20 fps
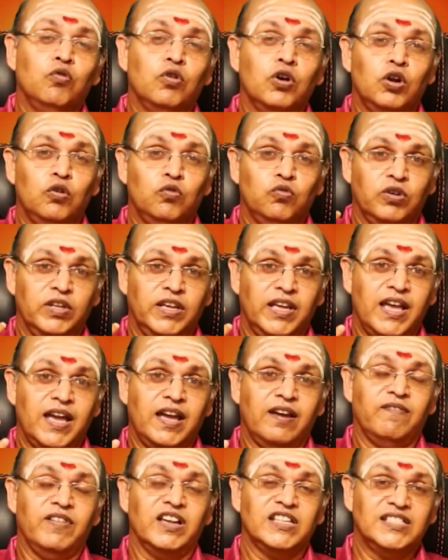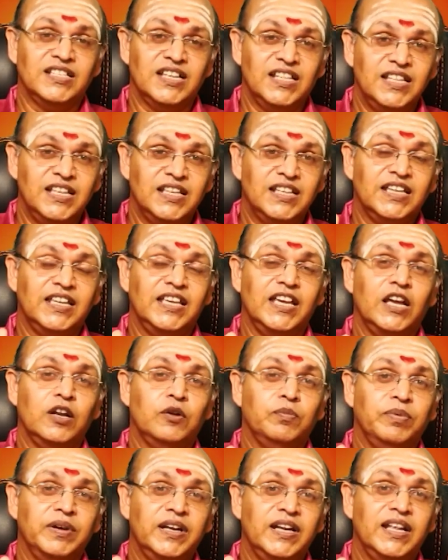உங்களுடைய வசதிக்கு
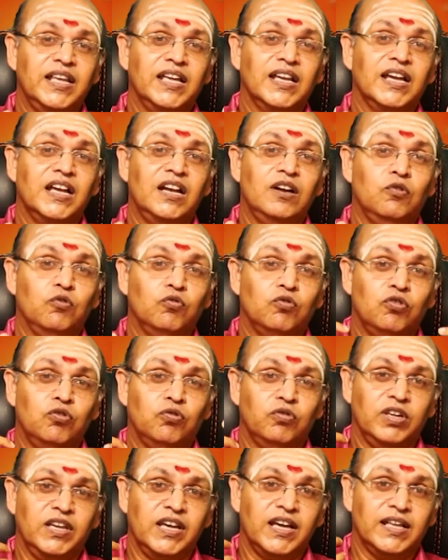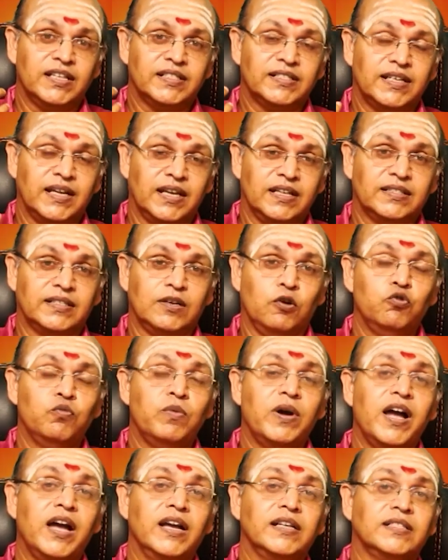ஏற்ப நீங்கள் உங்களுடைய ச
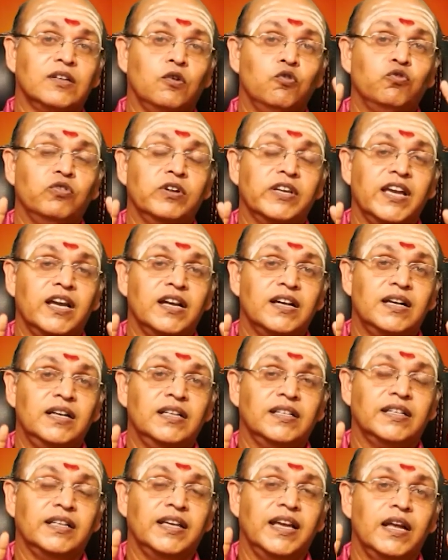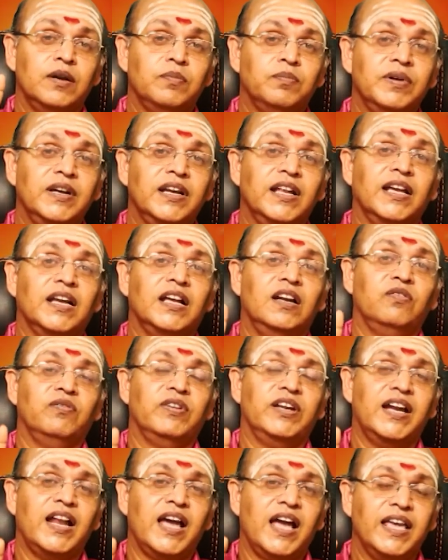சௌபா சௌக்கியங்களுக்கு ஏற்ப நீங்கள்
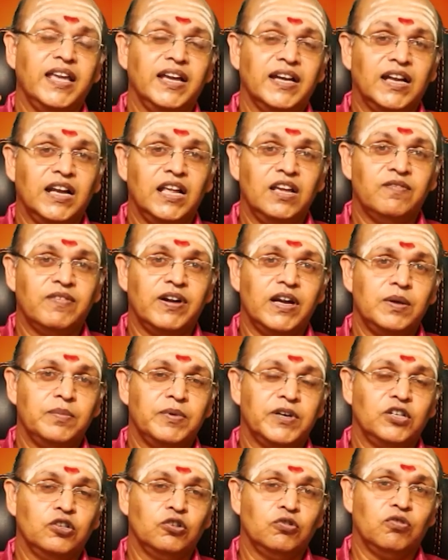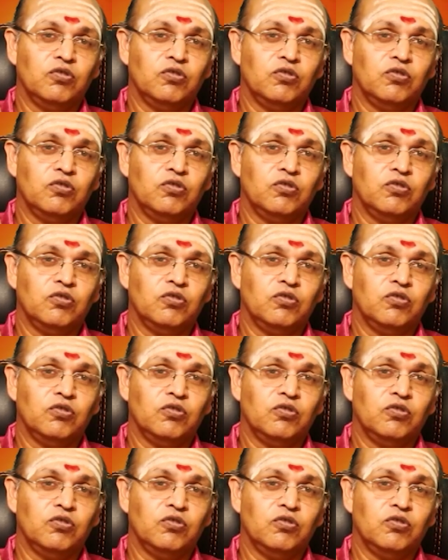விநாயகரை வழிபட்டு